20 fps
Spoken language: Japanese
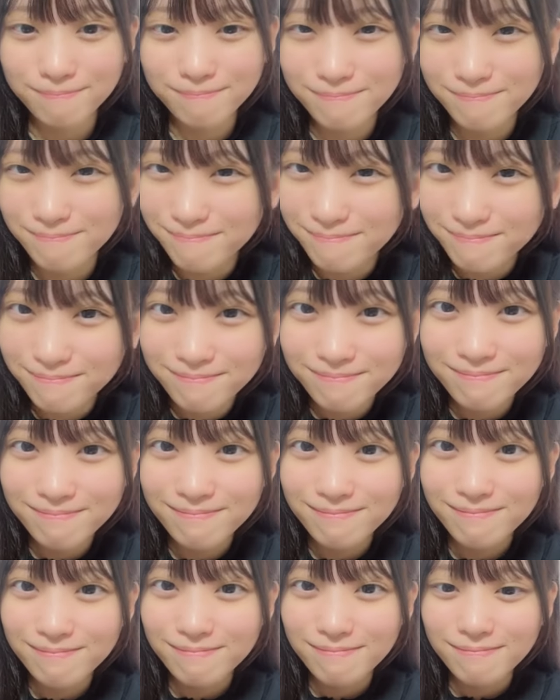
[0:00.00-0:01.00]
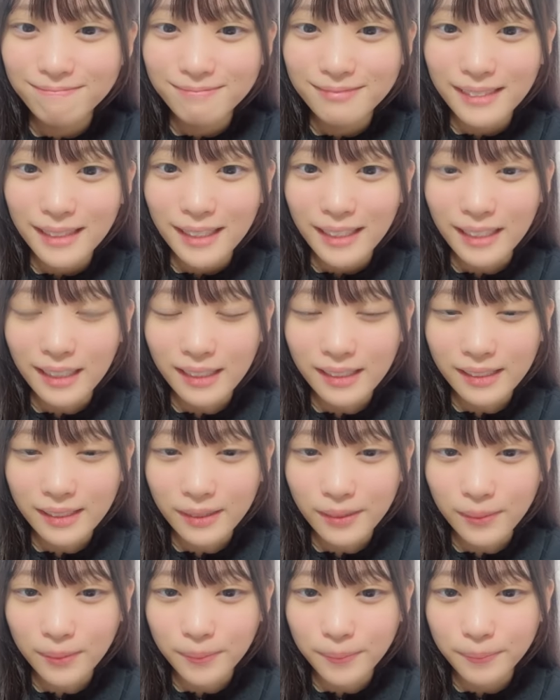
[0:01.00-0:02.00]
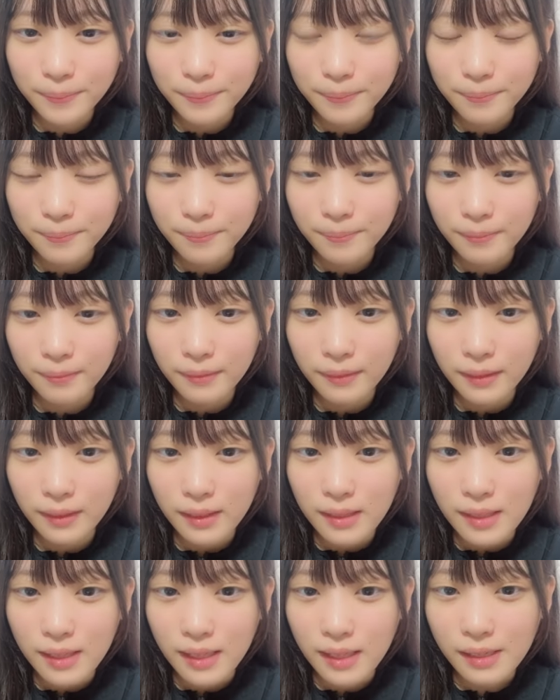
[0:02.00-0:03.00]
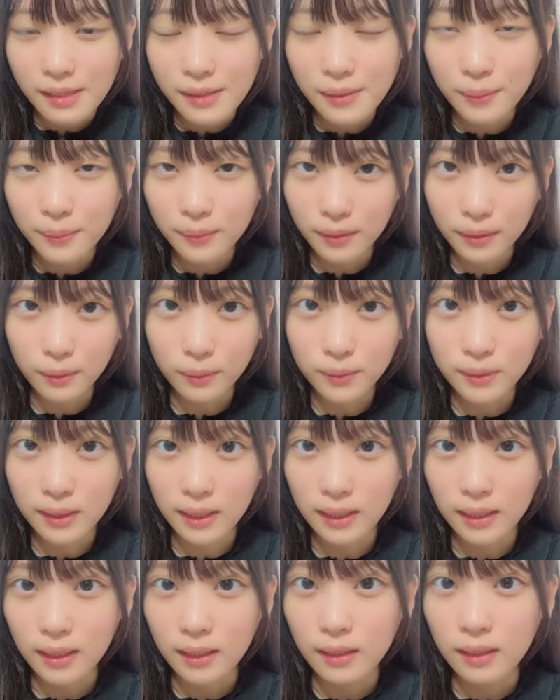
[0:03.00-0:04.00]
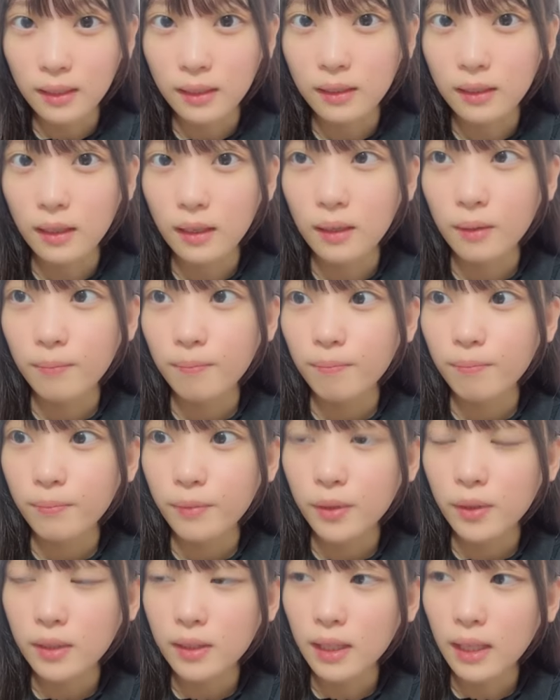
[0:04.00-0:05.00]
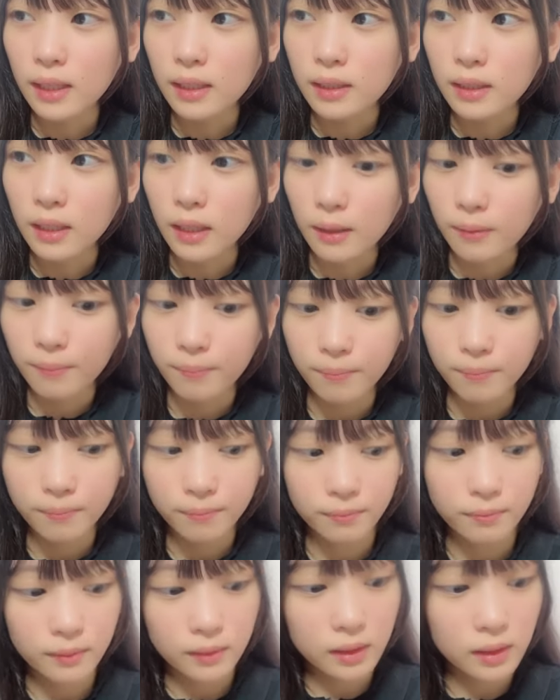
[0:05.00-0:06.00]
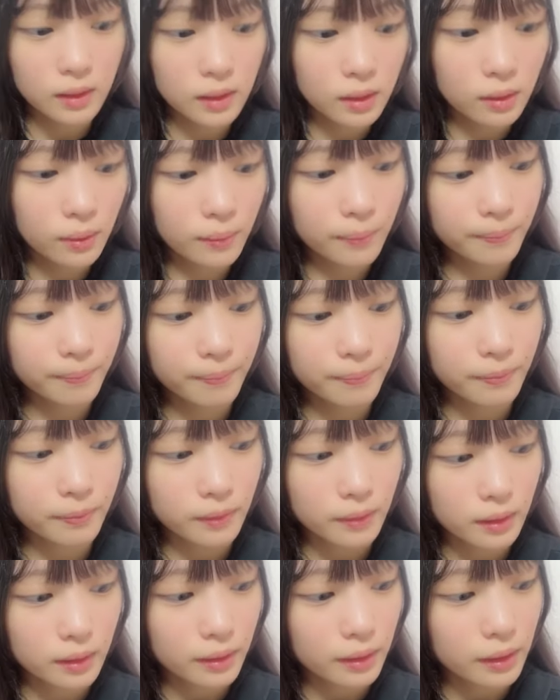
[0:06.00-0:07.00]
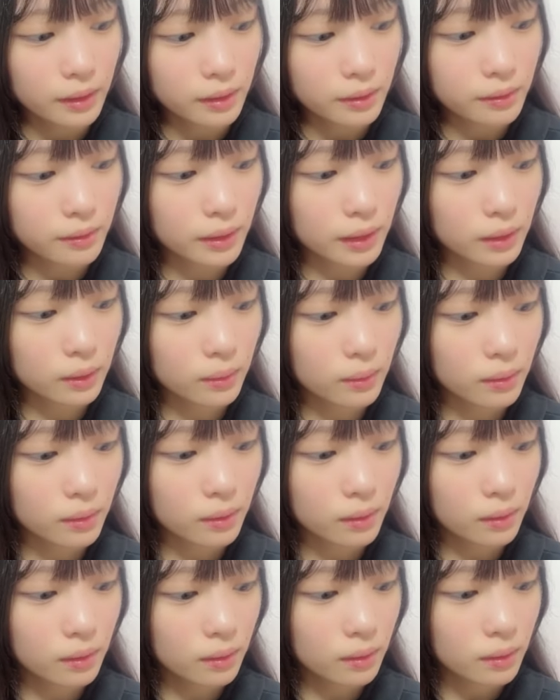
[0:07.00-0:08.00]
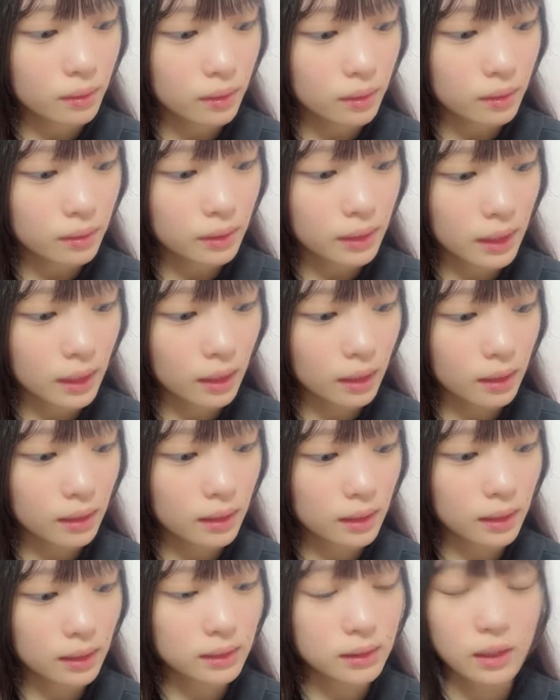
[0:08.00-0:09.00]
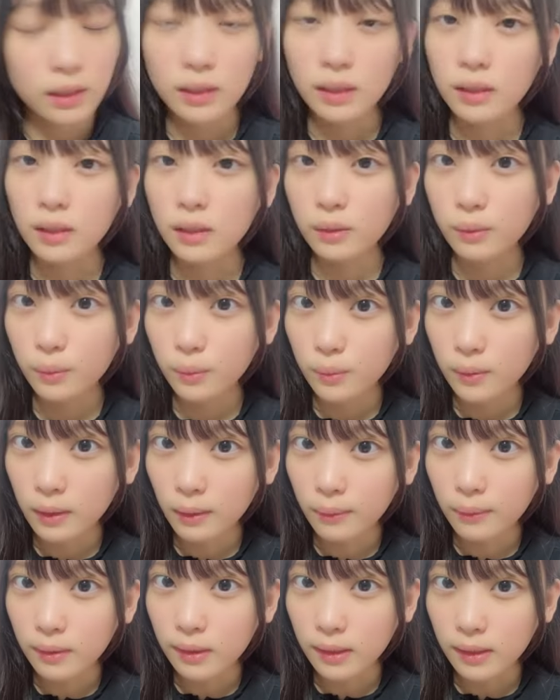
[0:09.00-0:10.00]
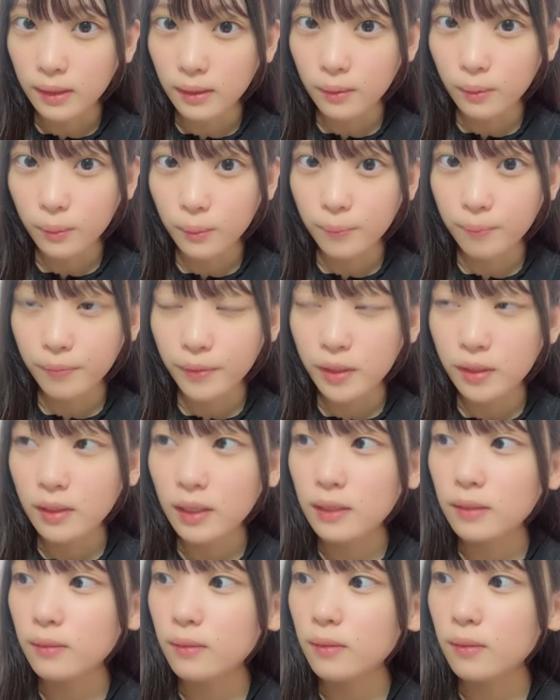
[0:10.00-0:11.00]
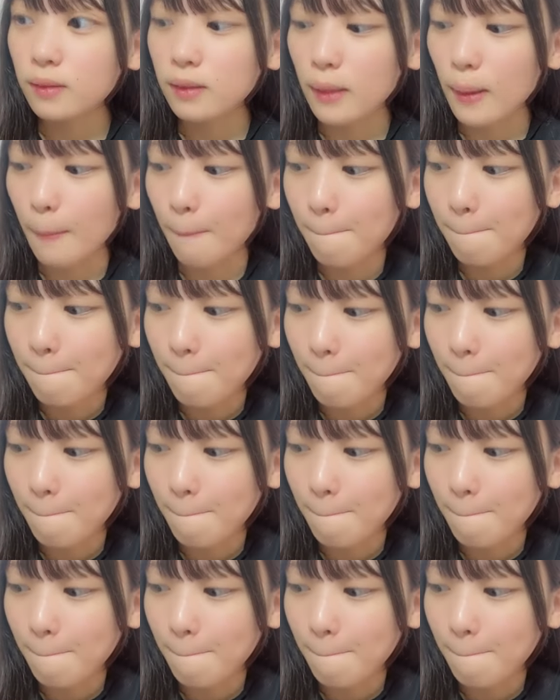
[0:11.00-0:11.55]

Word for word: エディオンエディオンだとさなんか僕隊って基本クワトロでやらせていただくことが多いんだけどクワトロって